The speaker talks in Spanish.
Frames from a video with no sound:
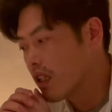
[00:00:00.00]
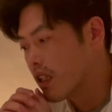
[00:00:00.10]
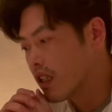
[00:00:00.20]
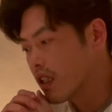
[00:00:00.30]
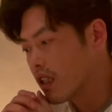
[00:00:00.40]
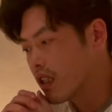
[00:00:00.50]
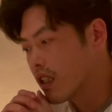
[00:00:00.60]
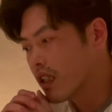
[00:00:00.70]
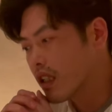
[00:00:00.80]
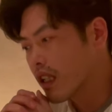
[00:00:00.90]

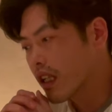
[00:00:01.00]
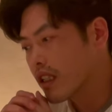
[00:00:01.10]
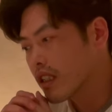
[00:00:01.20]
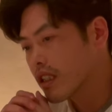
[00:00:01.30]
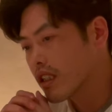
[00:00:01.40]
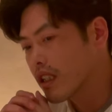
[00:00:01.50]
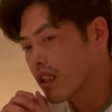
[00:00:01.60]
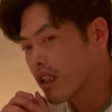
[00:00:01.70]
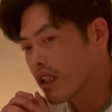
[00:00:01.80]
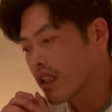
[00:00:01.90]
eh, que es
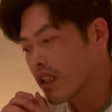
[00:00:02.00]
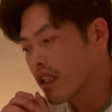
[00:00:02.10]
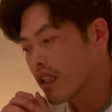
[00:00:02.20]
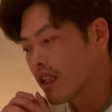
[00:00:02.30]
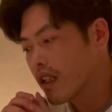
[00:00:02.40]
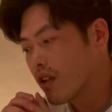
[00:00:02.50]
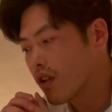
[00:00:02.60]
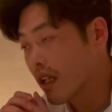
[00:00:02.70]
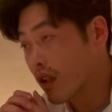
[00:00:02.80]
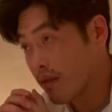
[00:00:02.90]

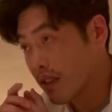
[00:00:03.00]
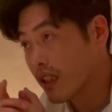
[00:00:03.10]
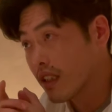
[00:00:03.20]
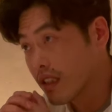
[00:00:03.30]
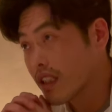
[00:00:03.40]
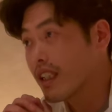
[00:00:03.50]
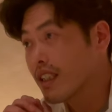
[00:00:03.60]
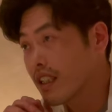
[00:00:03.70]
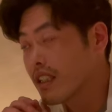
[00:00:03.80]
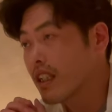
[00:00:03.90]
lo que comisteis
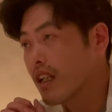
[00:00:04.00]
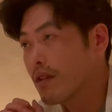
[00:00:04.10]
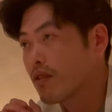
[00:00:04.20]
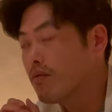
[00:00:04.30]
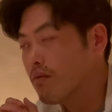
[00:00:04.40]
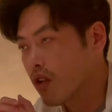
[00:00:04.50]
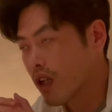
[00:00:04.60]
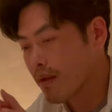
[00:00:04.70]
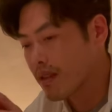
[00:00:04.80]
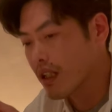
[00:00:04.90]
ese día en el menú, lo
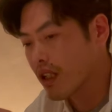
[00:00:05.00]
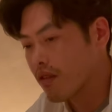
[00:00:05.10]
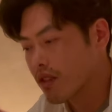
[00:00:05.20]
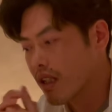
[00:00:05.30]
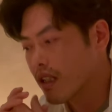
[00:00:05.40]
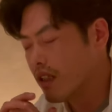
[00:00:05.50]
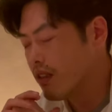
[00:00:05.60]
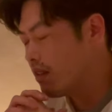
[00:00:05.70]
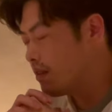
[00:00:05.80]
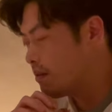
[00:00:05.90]
que pasa que lo vamos a